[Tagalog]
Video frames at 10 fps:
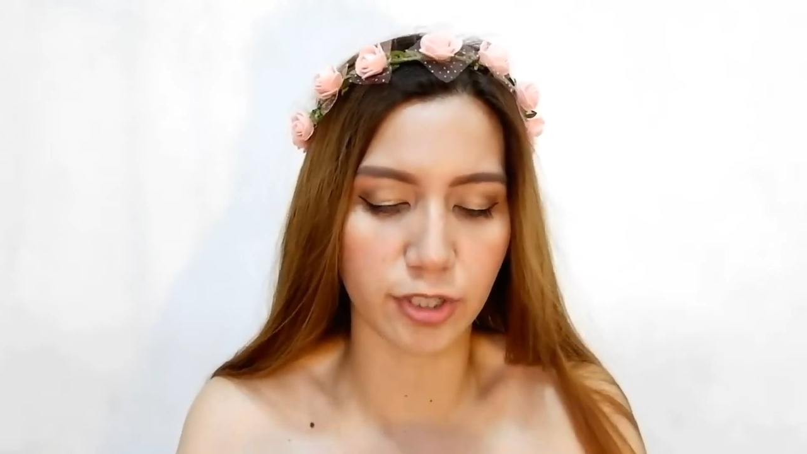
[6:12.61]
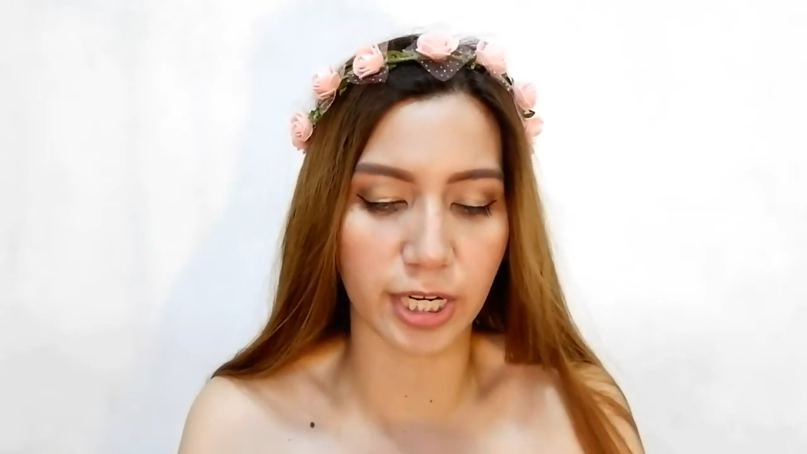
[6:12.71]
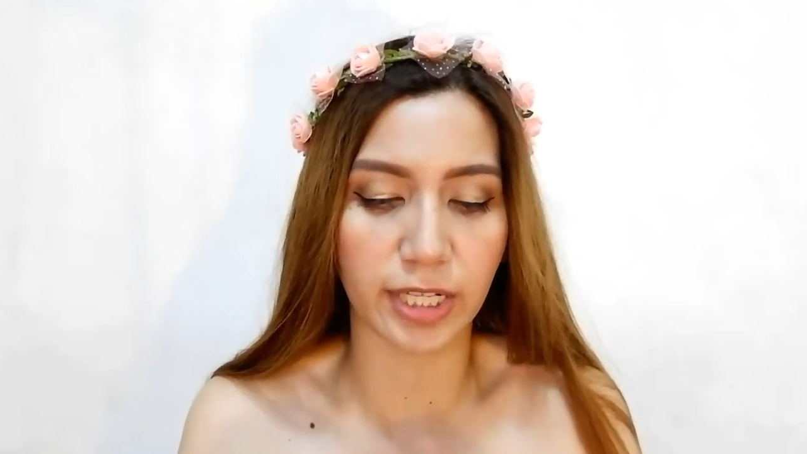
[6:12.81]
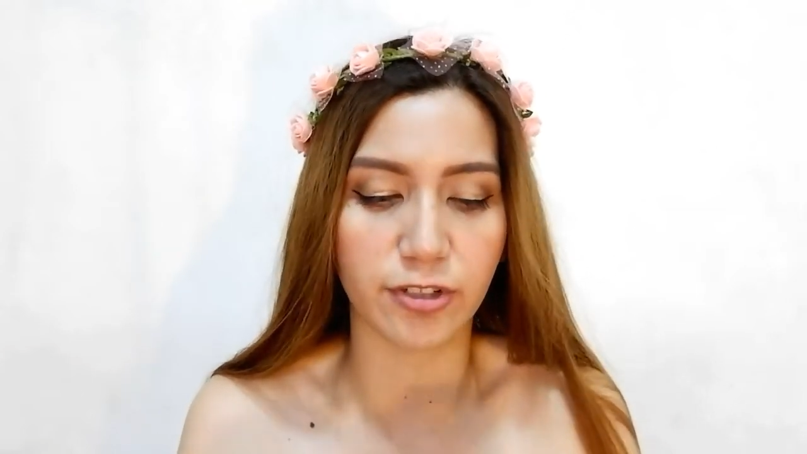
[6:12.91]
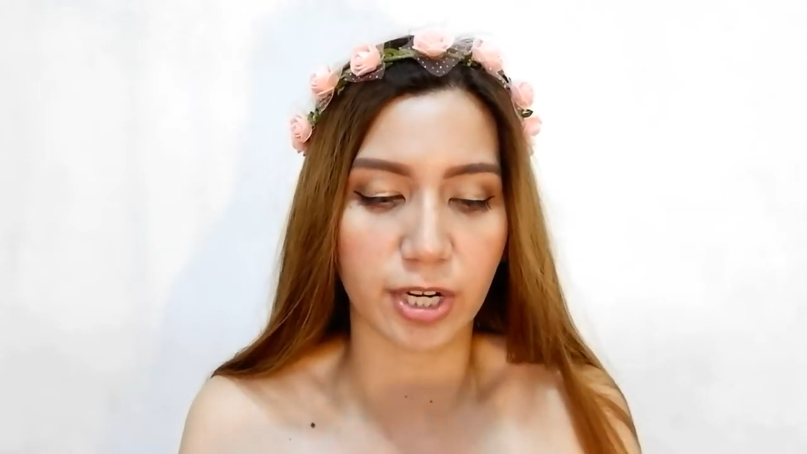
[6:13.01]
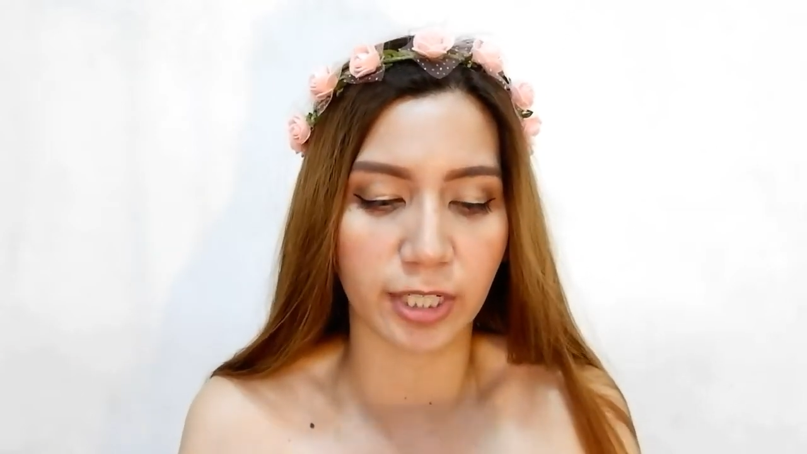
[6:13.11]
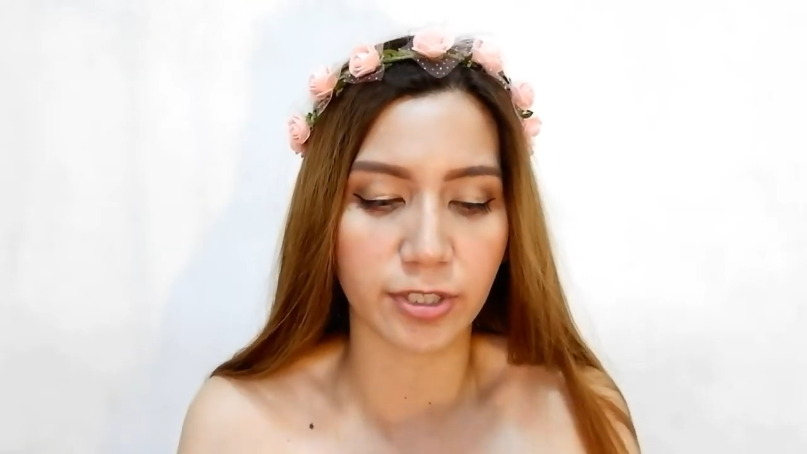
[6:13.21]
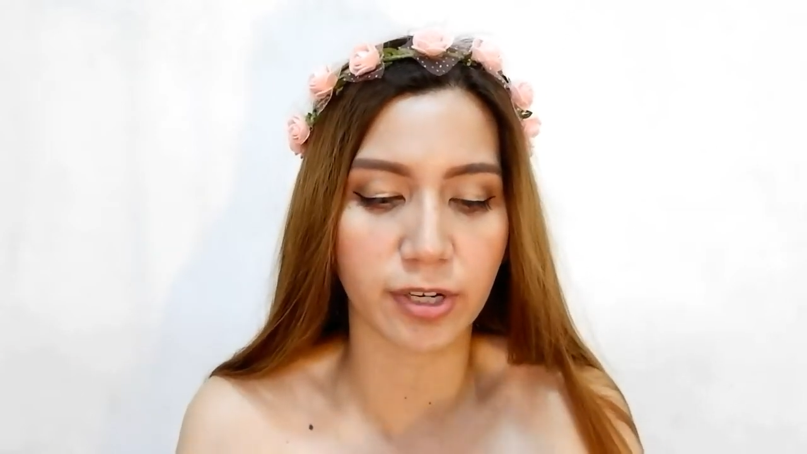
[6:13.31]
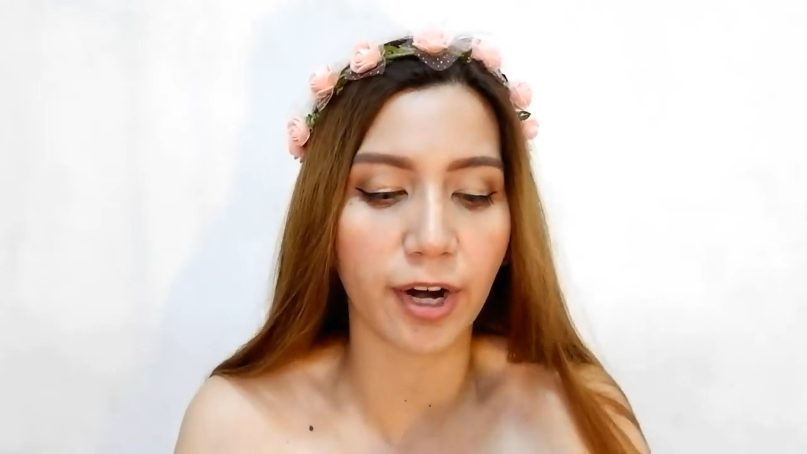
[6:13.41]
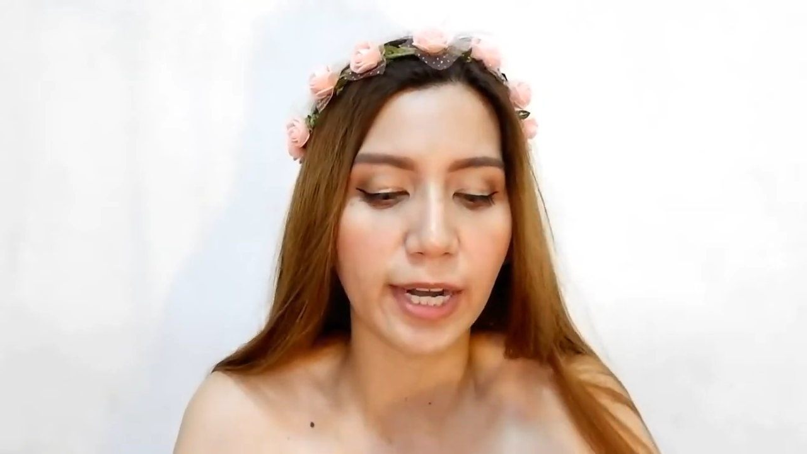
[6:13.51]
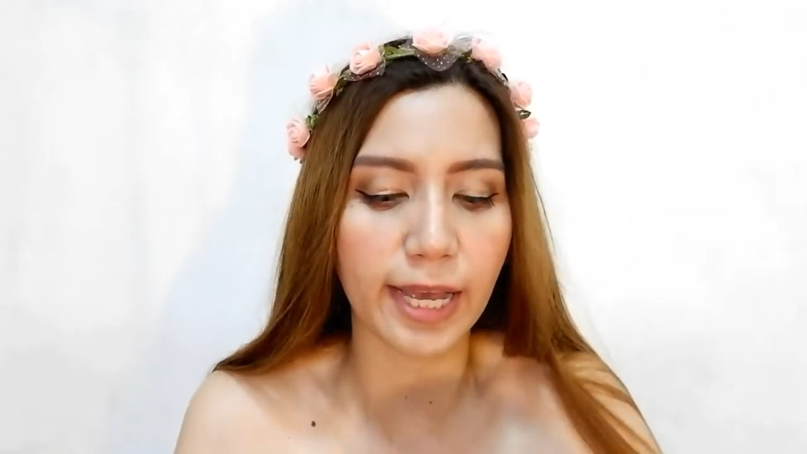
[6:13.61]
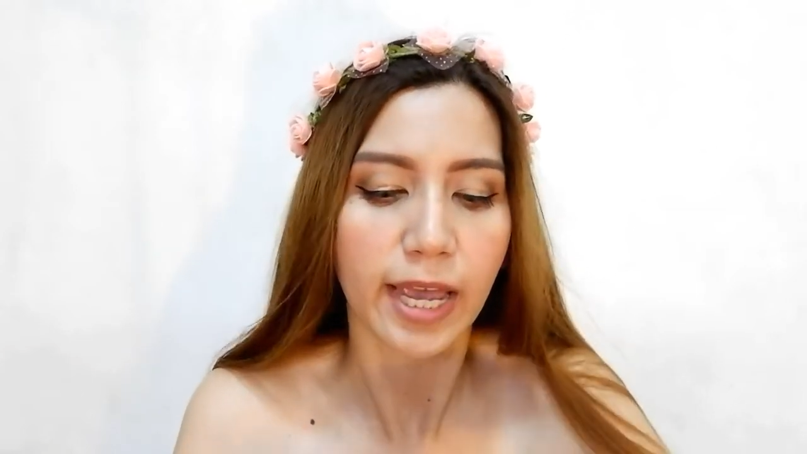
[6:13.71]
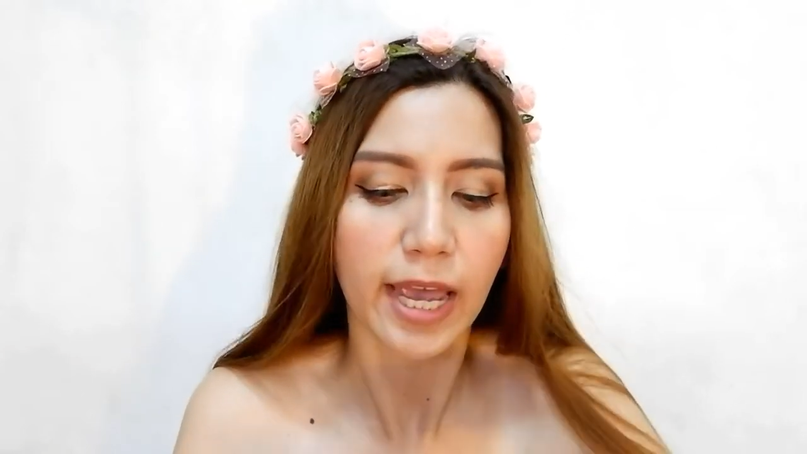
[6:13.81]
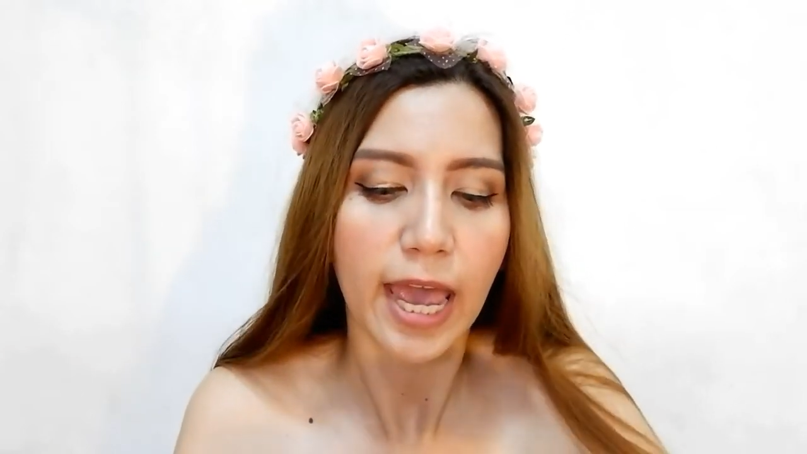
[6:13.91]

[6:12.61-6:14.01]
shade siya ni Scarlett.